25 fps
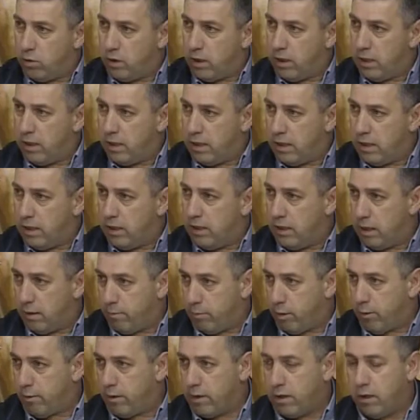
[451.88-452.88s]
de Galicia,
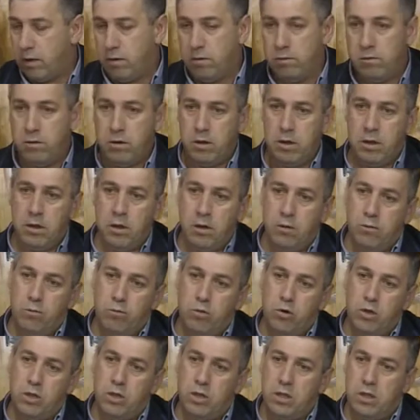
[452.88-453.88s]
aprobación,
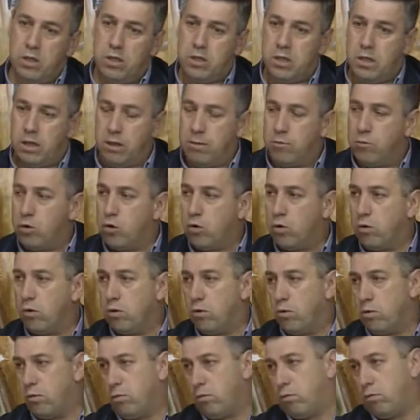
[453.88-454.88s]
pues eh, seguimos
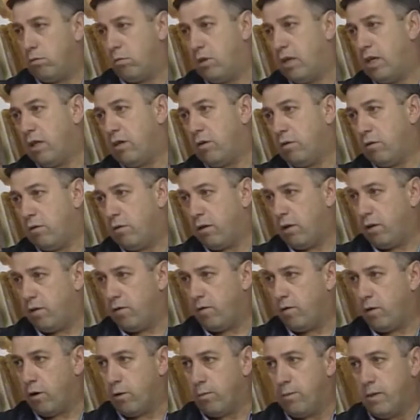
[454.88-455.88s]
con 10 o 11
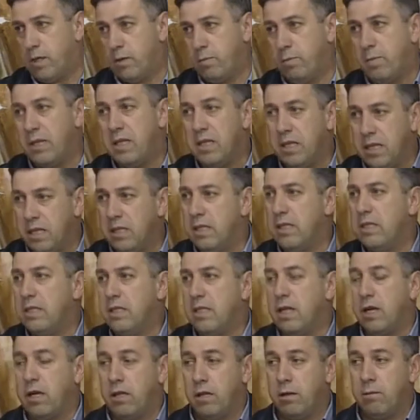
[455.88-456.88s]
informes pendientes
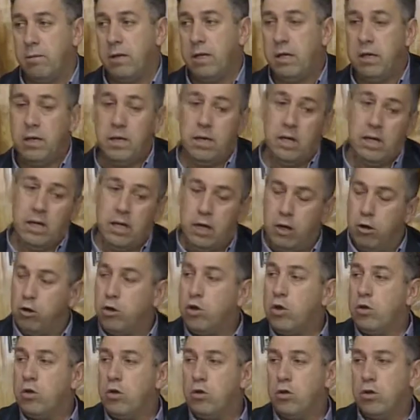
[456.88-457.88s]
de recibir y
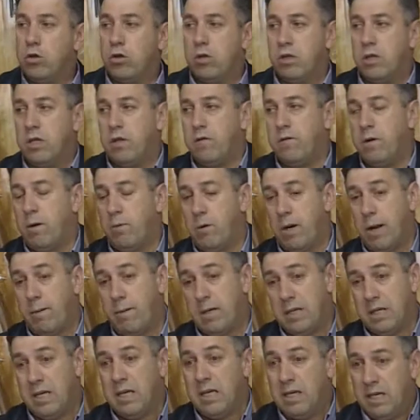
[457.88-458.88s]
los otros
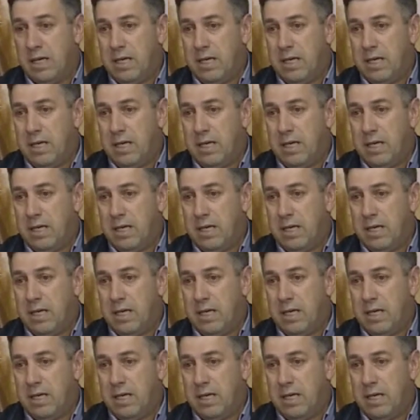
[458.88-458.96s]
desfavorables.